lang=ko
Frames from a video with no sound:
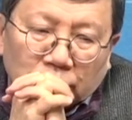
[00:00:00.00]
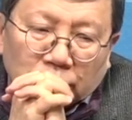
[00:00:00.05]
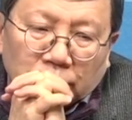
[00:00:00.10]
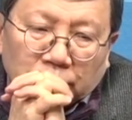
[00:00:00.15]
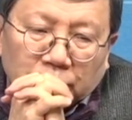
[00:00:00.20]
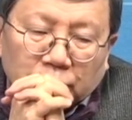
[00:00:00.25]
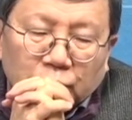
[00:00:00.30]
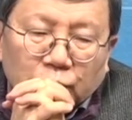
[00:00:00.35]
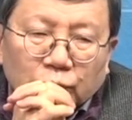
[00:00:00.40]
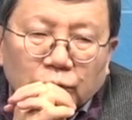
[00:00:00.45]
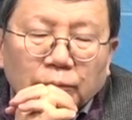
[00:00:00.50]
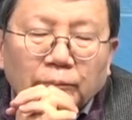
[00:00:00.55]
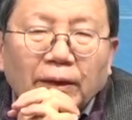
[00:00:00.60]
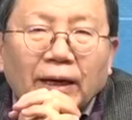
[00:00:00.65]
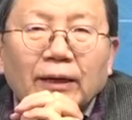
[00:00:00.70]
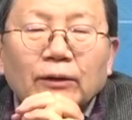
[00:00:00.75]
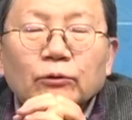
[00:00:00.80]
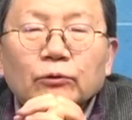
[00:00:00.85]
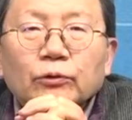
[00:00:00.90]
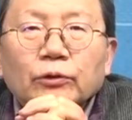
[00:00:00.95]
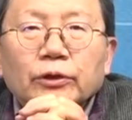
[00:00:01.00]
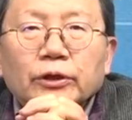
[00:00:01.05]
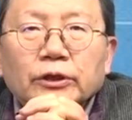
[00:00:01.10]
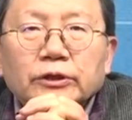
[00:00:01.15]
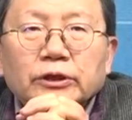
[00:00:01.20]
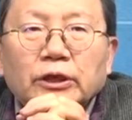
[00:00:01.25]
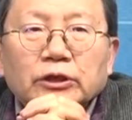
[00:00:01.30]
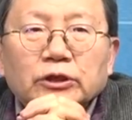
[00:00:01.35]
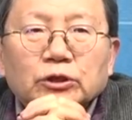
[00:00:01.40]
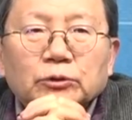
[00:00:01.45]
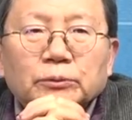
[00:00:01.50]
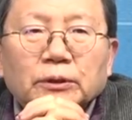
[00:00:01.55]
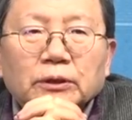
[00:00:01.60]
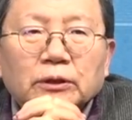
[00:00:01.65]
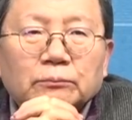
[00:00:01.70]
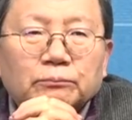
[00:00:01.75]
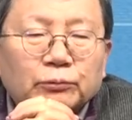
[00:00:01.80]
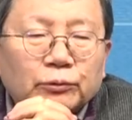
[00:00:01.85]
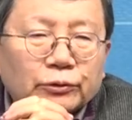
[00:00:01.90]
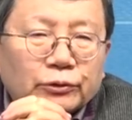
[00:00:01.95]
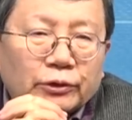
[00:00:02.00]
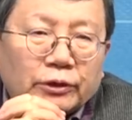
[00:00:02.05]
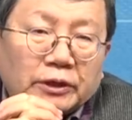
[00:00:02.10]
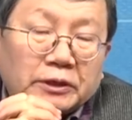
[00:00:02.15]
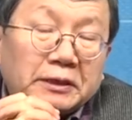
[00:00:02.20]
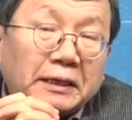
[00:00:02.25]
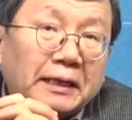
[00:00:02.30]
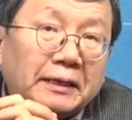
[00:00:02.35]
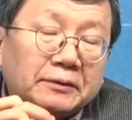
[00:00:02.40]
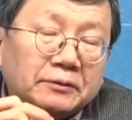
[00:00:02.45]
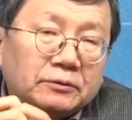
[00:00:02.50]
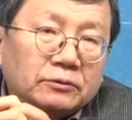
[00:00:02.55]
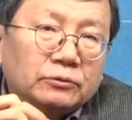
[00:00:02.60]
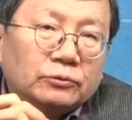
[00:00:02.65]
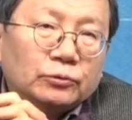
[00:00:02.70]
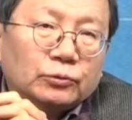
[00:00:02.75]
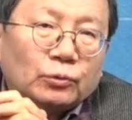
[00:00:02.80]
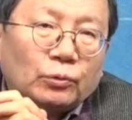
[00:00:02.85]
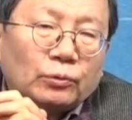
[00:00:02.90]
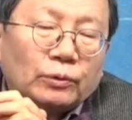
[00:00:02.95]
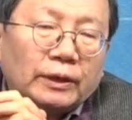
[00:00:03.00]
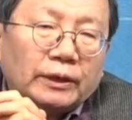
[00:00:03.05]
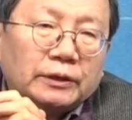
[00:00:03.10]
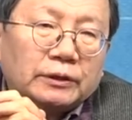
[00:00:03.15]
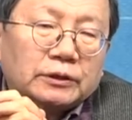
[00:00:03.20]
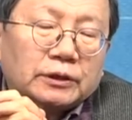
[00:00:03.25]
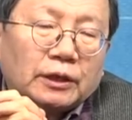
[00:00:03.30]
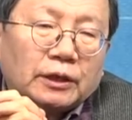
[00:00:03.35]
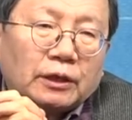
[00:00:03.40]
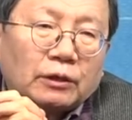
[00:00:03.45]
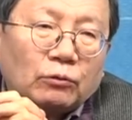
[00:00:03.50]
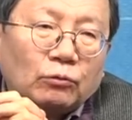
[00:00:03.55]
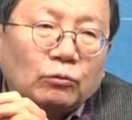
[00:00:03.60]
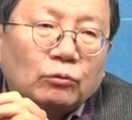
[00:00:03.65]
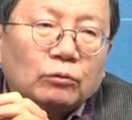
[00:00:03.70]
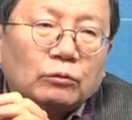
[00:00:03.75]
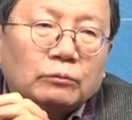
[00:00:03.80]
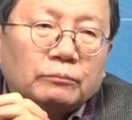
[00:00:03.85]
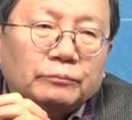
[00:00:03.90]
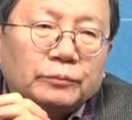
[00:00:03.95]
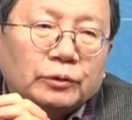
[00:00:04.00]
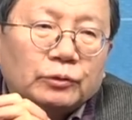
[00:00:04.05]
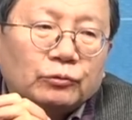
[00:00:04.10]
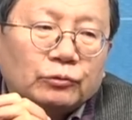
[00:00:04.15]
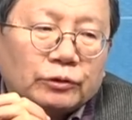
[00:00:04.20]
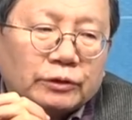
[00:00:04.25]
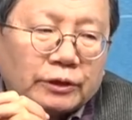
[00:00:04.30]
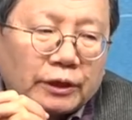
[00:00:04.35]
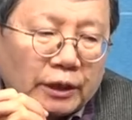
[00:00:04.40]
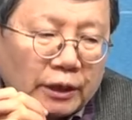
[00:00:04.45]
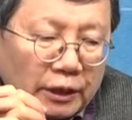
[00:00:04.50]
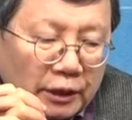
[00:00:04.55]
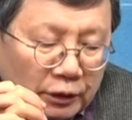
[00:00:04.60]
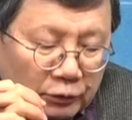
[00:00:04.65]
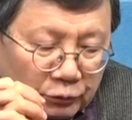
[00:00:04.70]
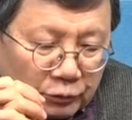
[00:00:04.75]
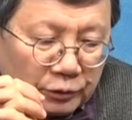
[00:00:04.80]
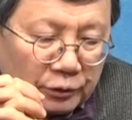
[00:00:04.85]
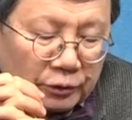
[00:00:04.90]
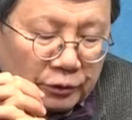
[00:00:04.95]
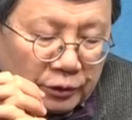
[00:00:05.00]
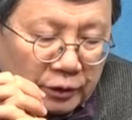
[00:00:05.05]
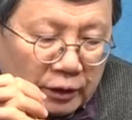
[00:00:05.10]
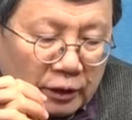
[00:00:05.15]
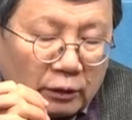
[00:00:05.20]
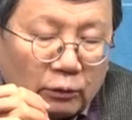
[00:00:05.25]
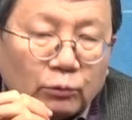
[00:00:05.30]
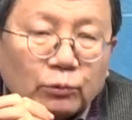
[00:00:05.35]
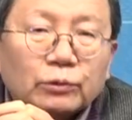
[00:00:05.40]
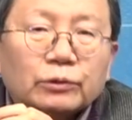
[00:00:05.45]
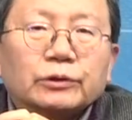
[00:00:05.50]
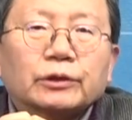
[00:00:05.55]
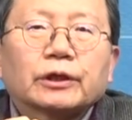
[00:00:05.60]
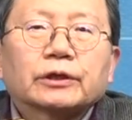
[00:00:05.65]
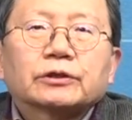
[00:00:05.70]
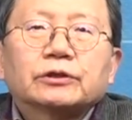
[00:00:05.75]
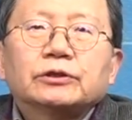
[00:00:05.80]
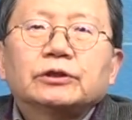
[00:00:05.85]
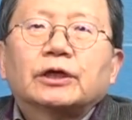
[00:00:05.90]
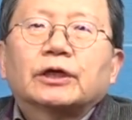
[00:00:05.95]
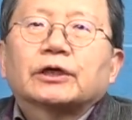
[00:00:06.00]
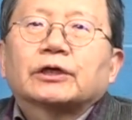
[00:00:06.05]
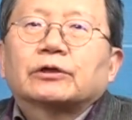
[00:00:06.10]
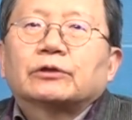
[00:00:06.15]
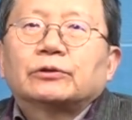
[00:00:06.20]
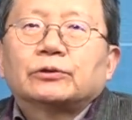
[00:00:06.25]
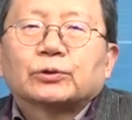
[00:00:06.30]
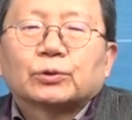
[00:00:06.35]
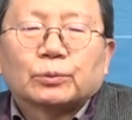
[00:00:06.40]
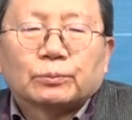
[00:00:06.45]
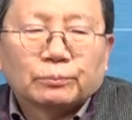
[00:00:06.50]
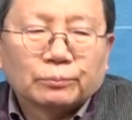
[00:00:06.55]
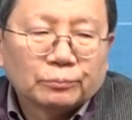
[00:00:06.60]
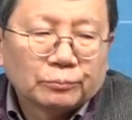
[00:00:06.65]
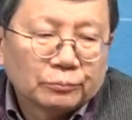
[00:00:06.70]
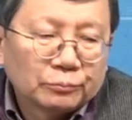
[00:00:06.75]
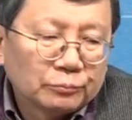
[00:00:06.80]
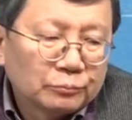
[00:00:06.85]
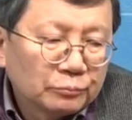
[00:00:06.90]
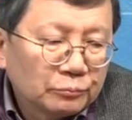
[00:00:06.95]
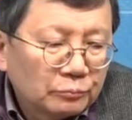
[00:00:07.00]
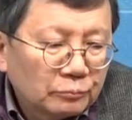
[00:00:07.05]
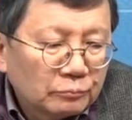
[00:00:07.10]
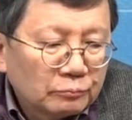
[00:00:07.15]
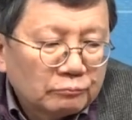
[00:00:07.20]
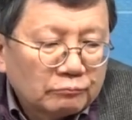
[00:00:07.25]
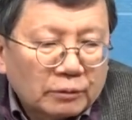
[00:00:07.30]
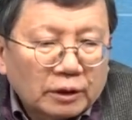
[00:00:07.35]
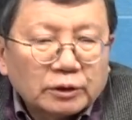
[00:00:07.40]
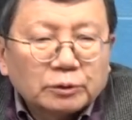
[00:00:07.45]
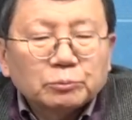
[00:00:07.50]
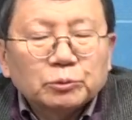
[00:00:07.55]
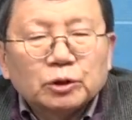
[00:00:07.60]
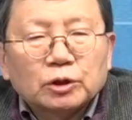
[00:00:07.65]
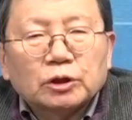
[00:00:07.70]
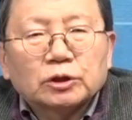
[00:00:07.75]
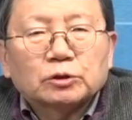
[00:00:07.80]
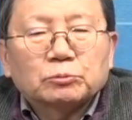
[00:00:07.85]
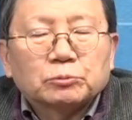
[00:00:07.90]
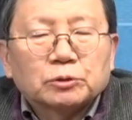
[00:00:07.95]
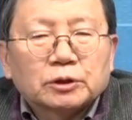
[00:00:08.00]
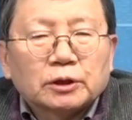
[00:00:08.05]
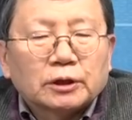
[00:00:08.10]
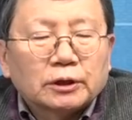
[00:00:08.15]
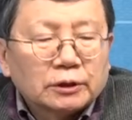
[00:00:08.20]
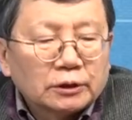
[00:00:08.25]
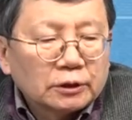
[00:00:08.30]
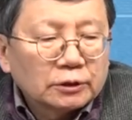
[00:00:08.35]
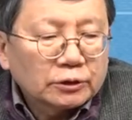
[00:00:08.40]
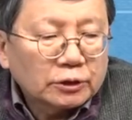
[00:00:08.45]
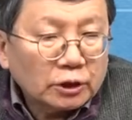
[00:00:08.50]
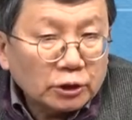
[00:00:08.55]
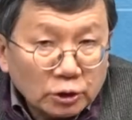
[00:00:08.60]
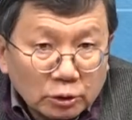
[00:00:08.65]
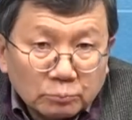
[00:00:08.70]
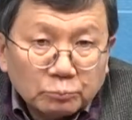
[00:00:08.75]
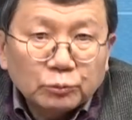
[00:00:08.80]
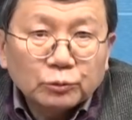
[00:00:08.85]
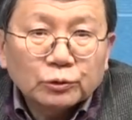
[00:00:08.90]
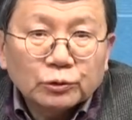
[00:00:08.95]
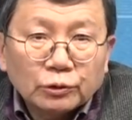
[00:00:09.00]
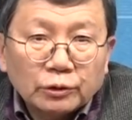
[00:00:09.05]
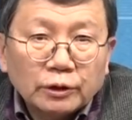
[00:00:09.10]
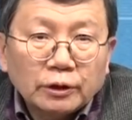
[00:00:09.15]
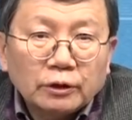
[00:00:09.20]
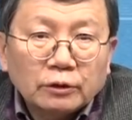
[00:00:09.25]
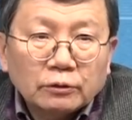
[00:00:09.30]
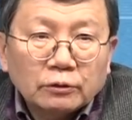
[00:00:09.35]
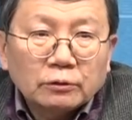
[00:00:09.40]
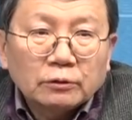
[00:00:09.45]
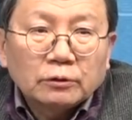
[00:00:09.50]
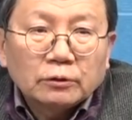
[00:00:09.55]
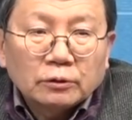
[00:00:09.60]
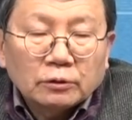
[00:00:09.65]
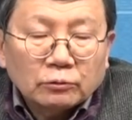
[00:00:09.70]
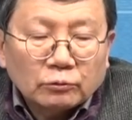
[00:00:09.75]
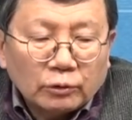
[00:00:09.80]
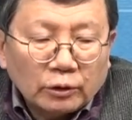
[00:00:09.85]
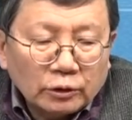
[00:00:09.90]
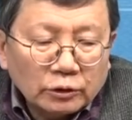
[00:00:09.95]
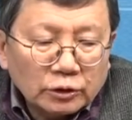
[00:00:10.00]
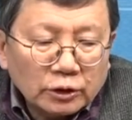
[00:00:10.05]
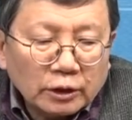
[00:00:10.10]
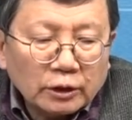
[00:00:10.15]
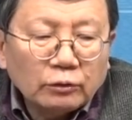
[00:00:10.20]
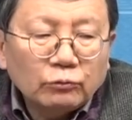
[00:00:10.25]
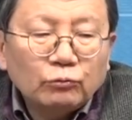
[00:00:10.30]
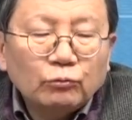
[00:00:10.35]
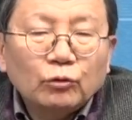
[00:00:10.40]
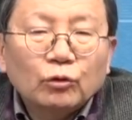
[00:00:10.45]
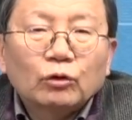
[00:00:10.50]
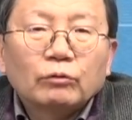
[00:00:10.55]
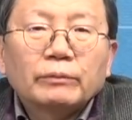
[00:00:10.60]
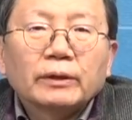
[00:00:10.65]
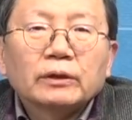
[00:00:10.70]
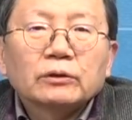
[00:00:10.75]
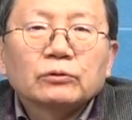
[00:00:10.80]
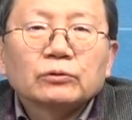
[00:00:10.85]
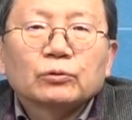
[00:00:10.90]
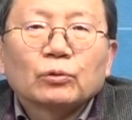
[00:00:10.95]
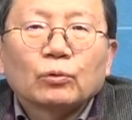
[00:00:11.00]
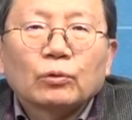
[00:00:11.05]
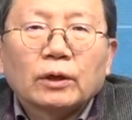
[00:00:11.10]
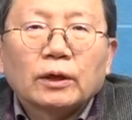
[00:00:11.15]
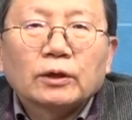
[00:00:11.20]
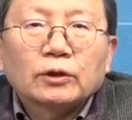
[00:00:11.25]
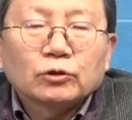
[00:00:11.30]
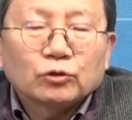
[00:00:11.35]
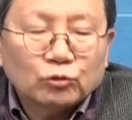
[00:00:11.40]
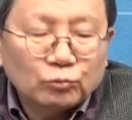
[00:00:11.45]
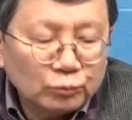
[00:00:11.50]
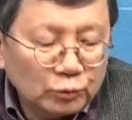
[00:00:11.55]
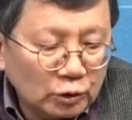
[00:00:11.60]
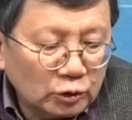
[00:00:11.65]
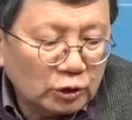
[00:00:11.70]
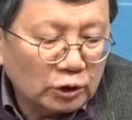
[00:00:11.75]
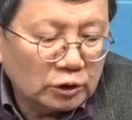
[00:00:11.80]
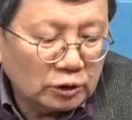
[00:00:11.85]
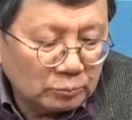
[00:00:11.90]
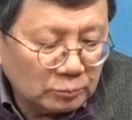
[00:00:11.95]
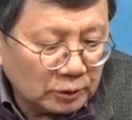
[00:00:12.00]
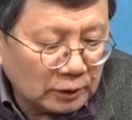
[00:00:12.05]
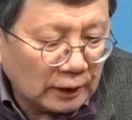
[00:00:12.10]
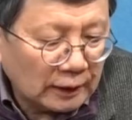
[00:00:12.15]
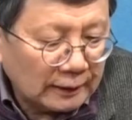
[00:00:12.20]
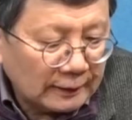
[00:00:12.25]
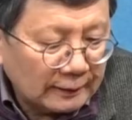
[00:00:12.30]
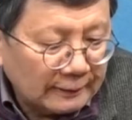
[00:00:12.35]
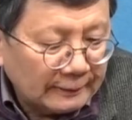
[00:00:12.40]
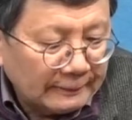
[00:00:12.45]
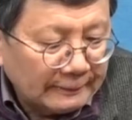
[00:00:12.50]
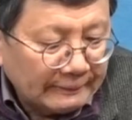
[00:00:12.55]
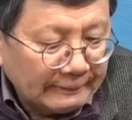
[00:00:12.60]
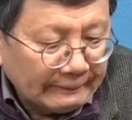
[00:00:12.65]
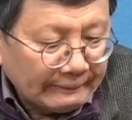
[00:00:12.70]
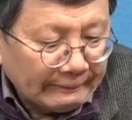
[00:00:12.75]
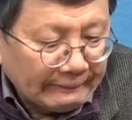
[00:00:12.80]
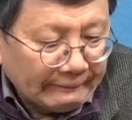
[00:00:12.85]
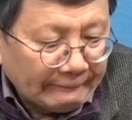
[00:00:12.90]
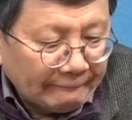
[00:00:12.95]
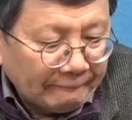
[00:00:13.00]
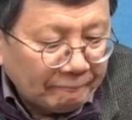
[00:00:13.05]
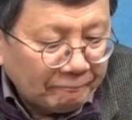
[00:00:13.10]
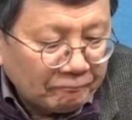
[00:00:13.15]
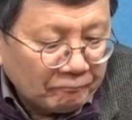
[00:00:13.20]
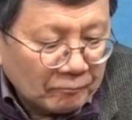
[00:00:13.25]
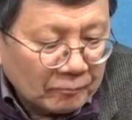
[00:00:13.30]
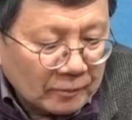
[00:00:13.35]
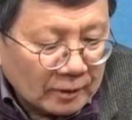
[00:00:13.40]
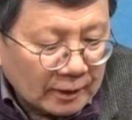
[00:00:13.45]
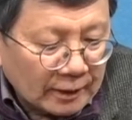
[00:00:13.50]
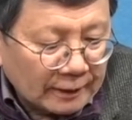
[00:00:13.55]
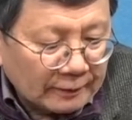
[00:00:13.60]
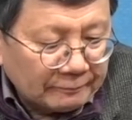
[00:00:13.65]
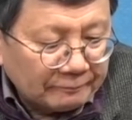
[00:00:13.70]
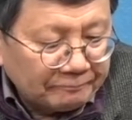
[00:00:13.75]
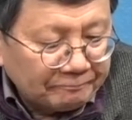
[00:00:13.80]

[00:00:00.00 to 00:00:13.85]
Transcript: 미국이 말로 꺼내지 않지만 그 풍선에 다른 의도가 있다라고 미국이 생각하고 있는 거냐. 오늘 그 같은 이야기를 좀 말씀드리겠습니다. 사실은 풍선에 굉장히 위험한 의도가 숨겨져 있습니다. 네.